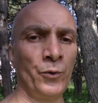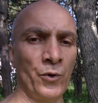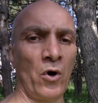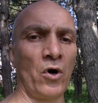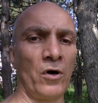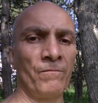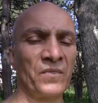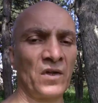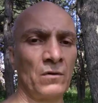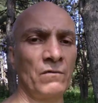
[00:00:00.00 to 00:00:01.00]
Но
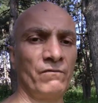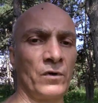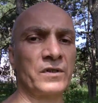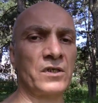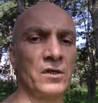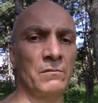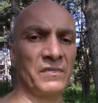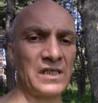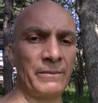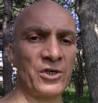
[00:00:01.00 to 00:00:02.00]
вот
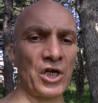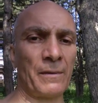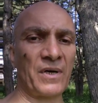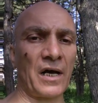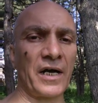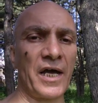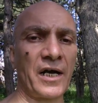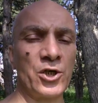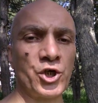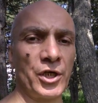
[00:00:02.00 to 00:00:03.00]
мы замечаем, какая
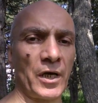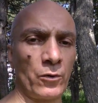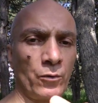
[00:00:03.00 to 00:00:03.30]
кончина